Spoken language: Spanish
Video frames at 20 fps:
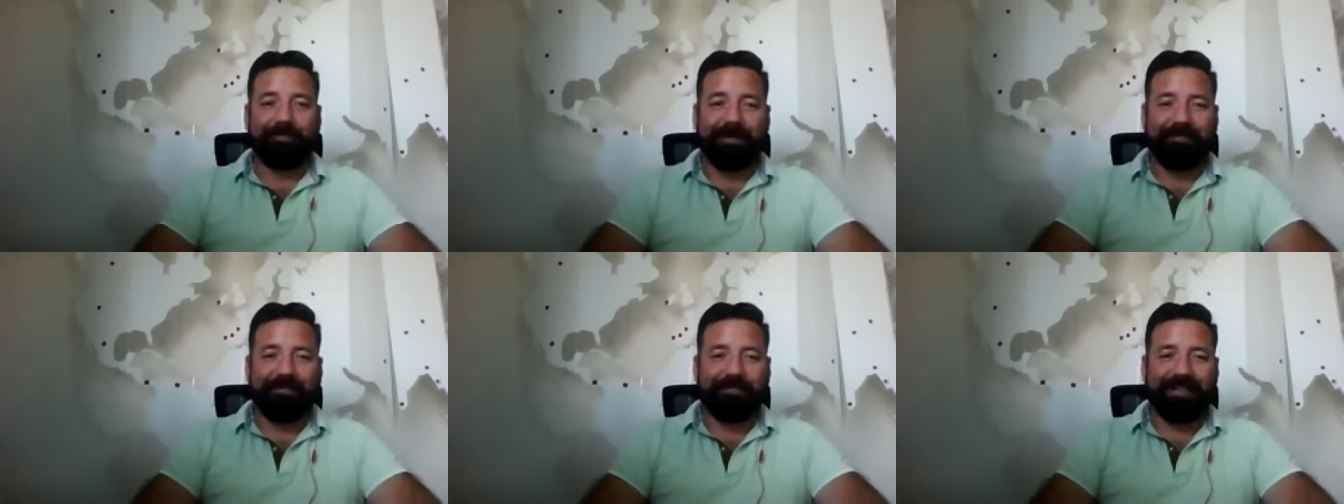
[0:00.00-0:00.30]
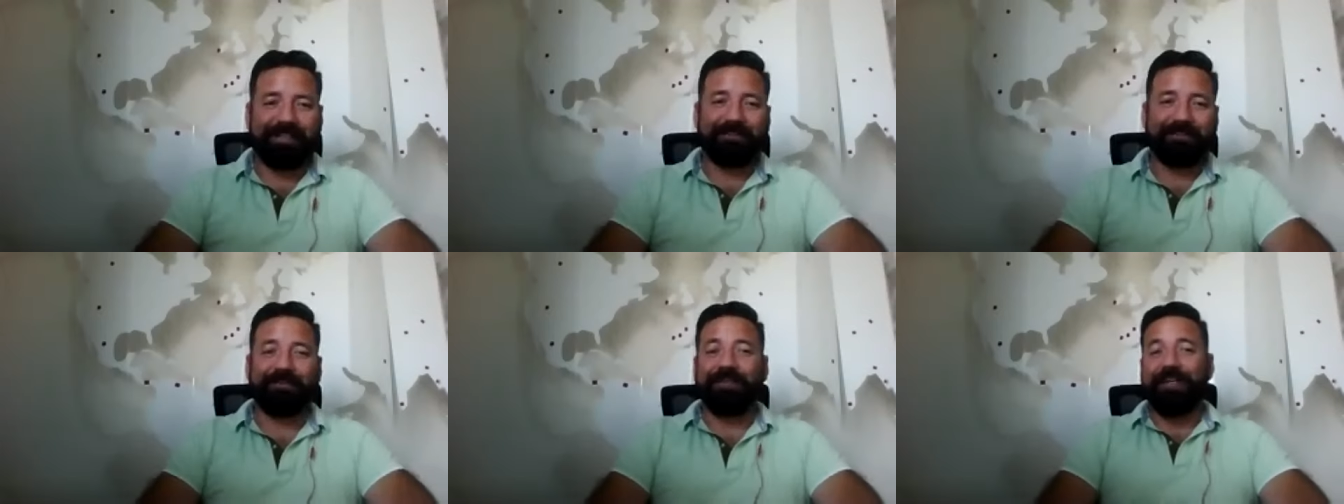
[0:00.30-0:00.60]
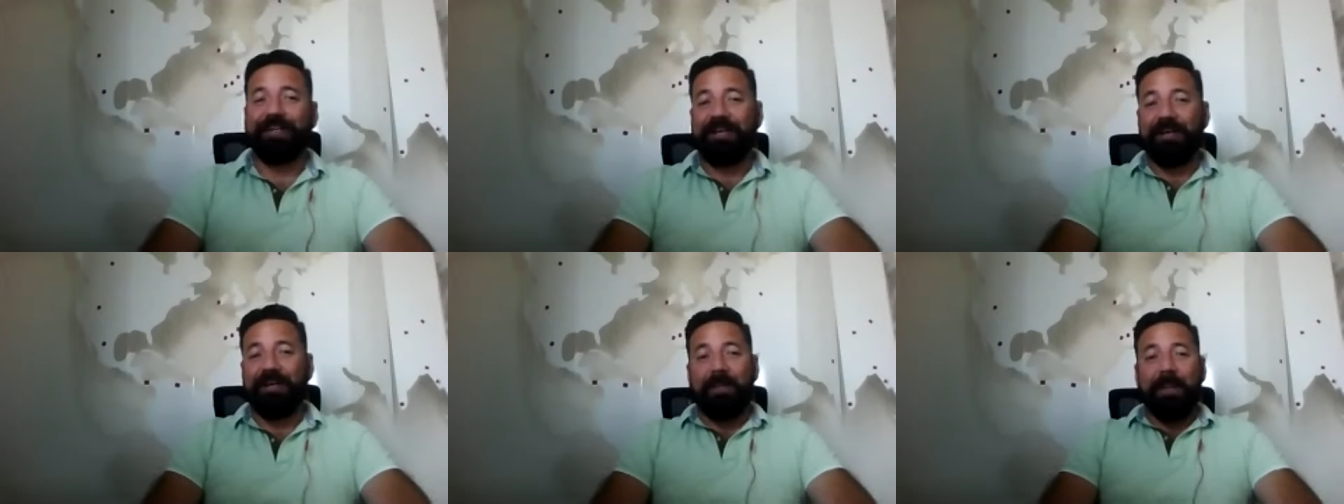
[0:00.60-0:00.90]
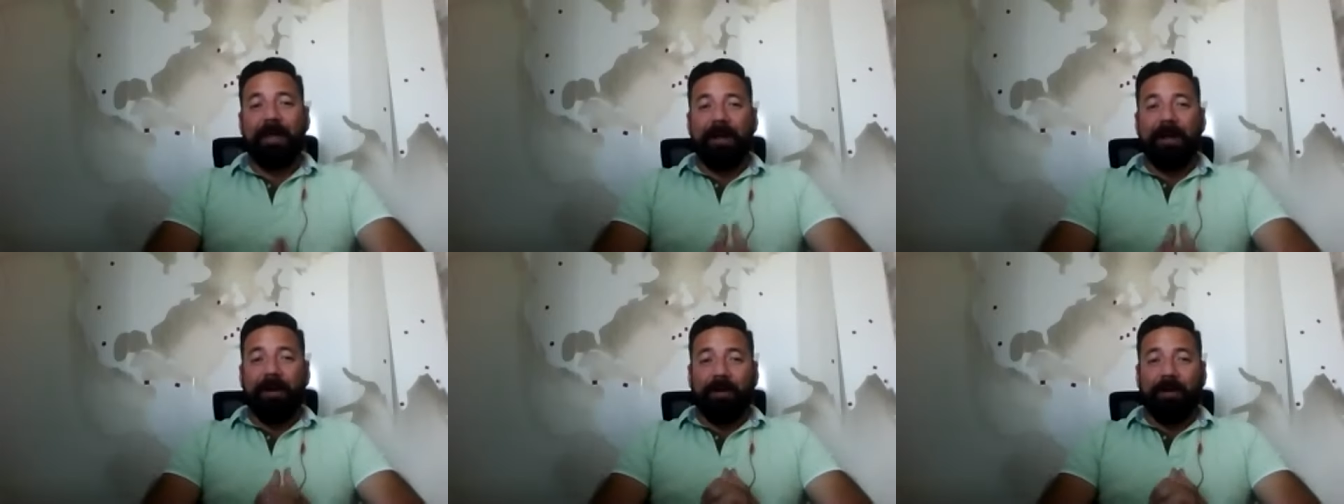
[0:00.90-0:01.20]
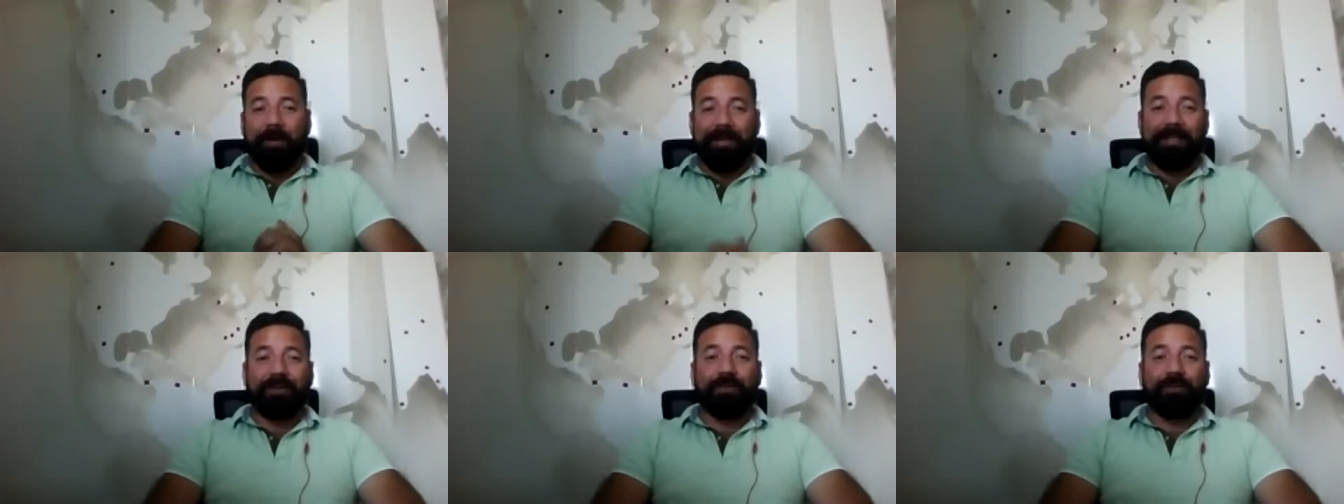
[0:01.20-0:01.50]
perfecto.
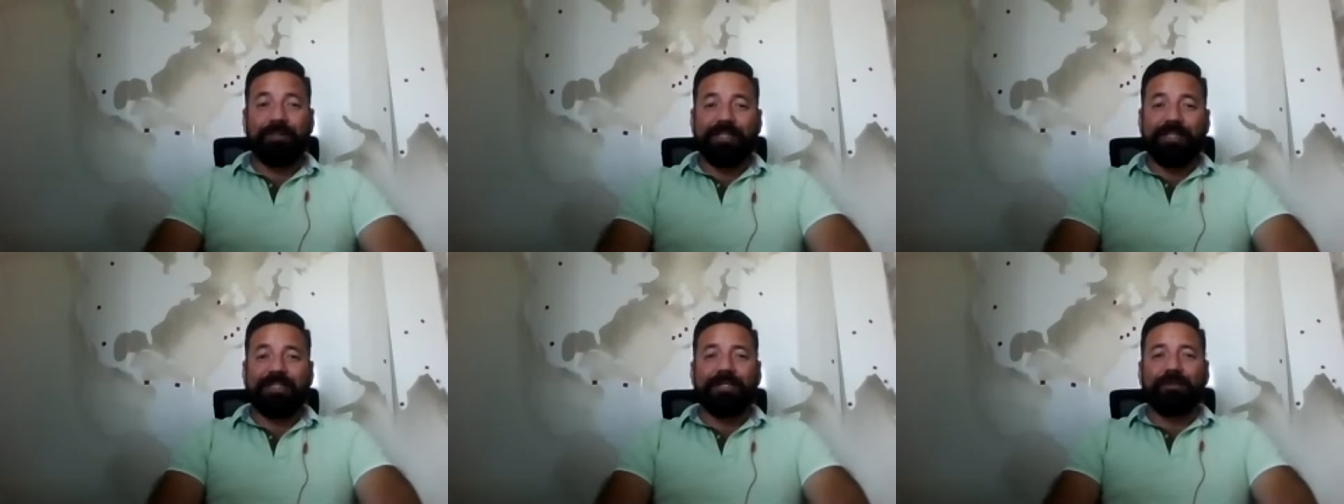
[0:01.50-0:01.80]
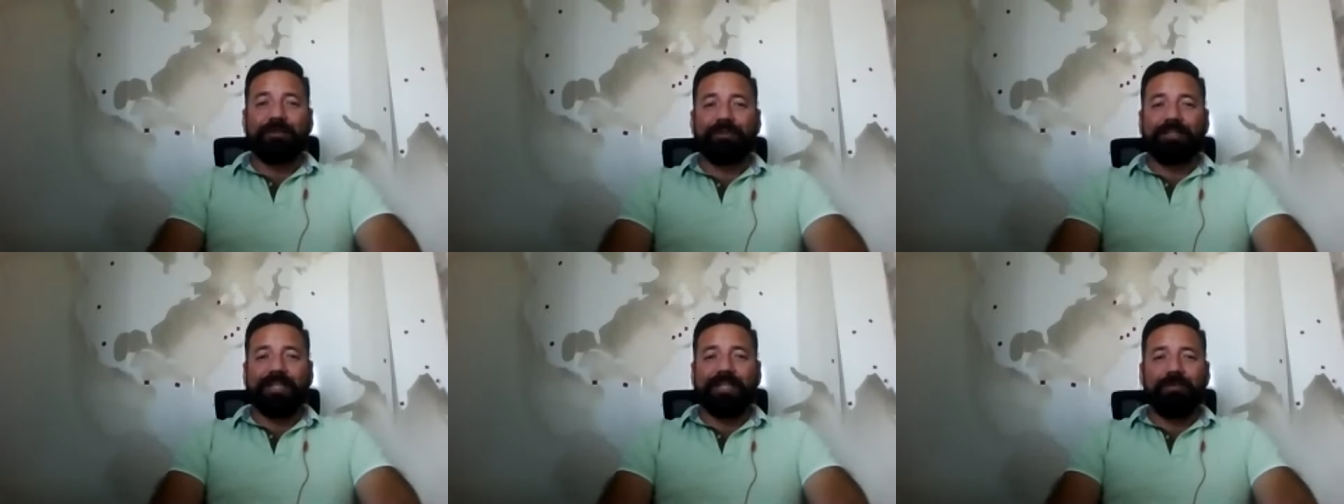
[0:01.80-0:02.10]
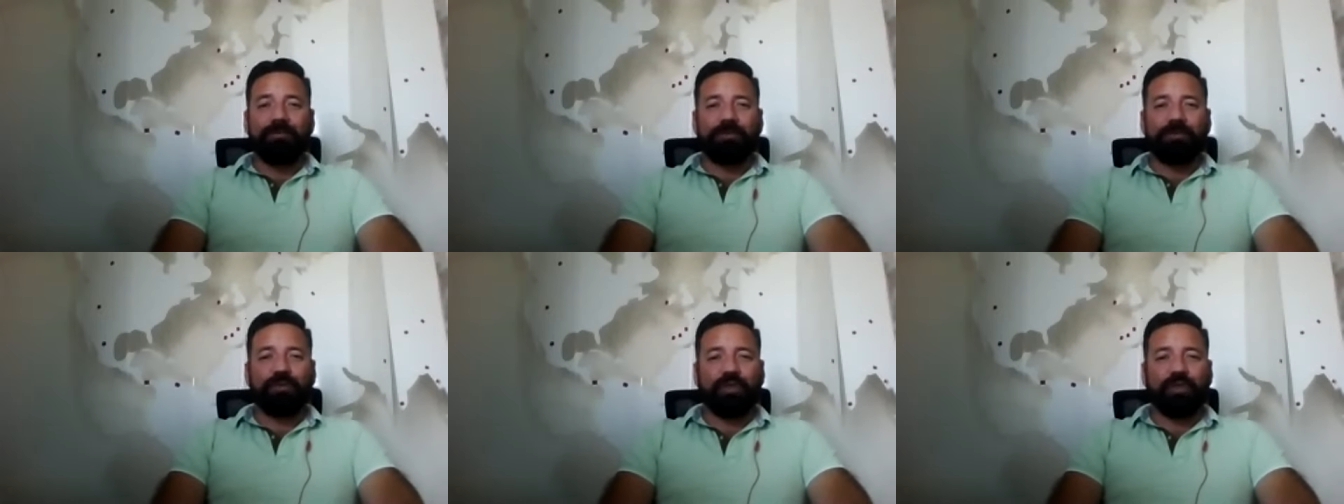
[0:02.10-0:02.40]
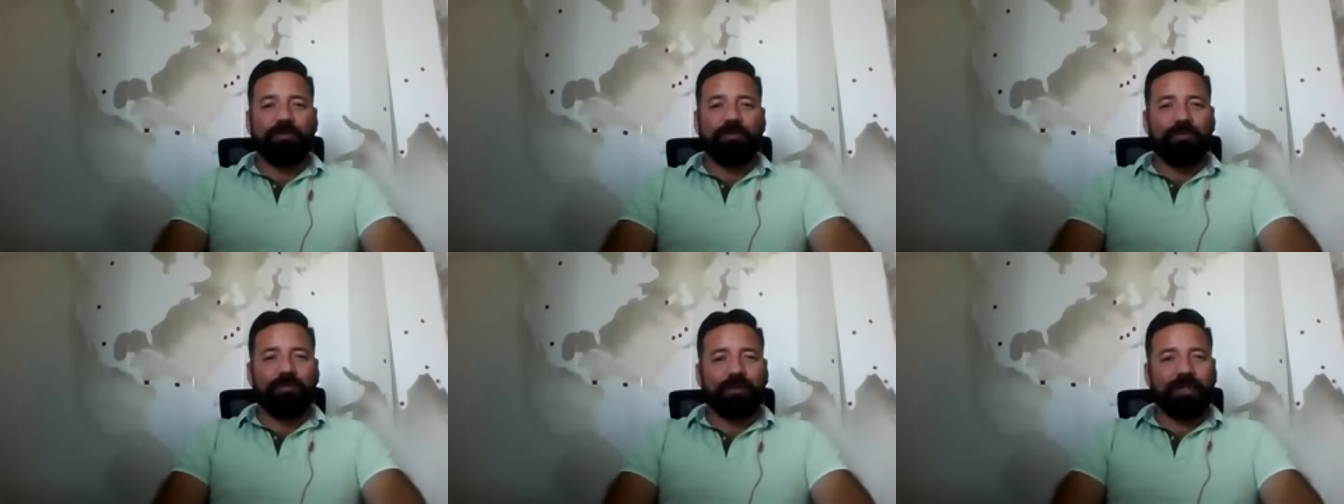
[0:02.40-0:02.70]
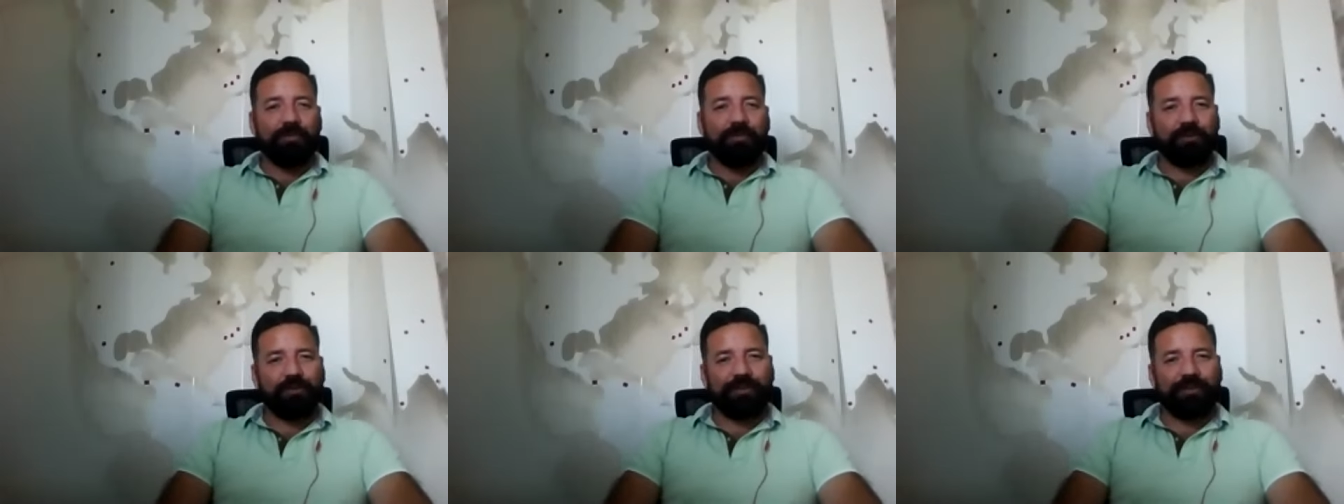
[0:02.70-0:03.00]
Oye, ¿dónde te encontramos o cómo
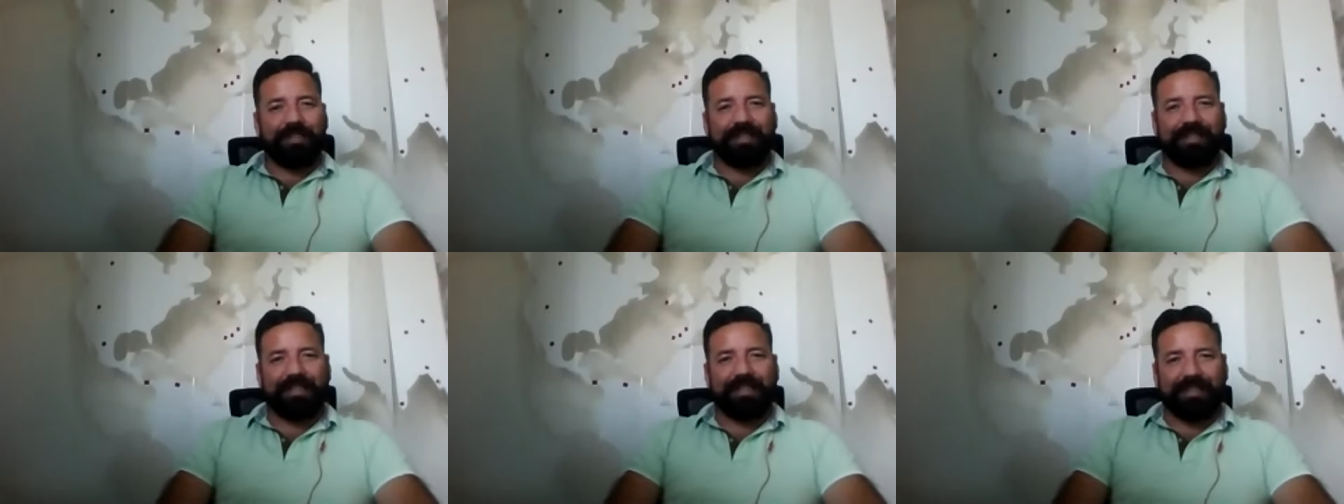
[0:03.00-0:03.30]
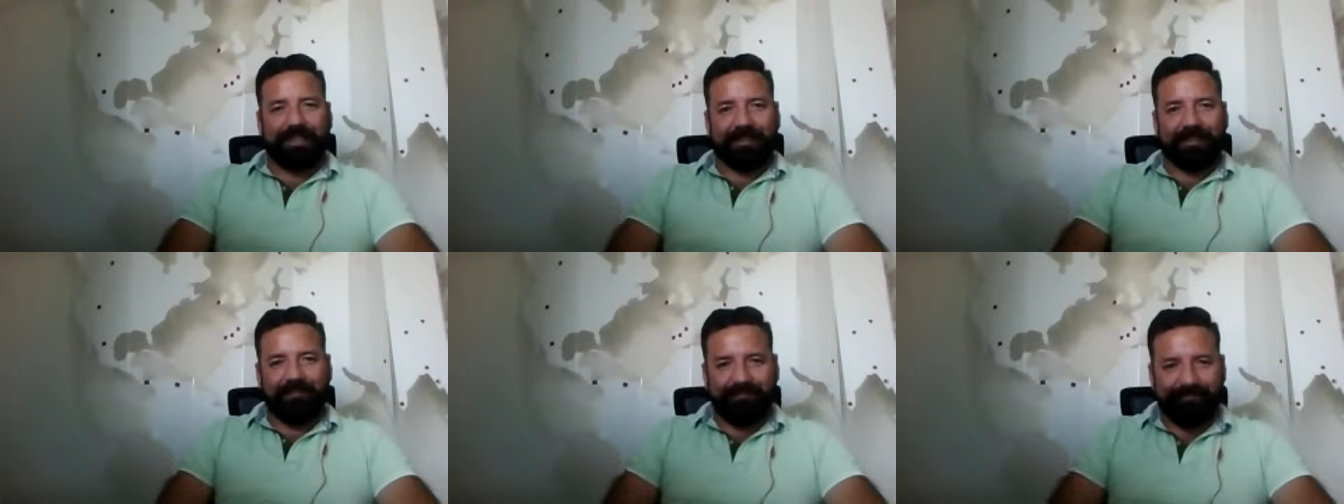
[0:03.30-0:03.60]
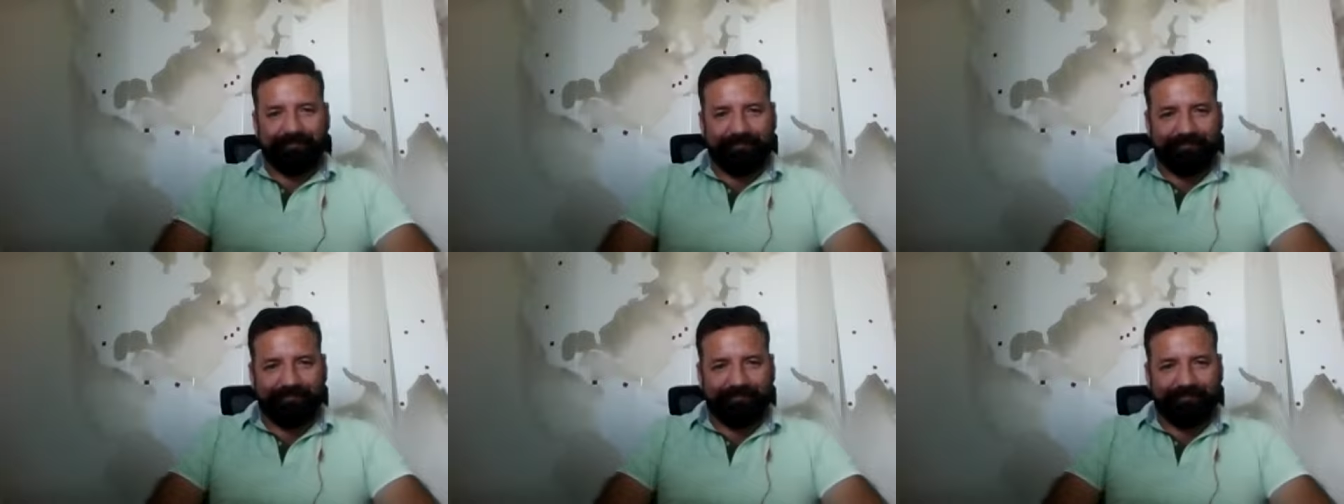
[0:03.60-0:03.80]
podemos contactarte?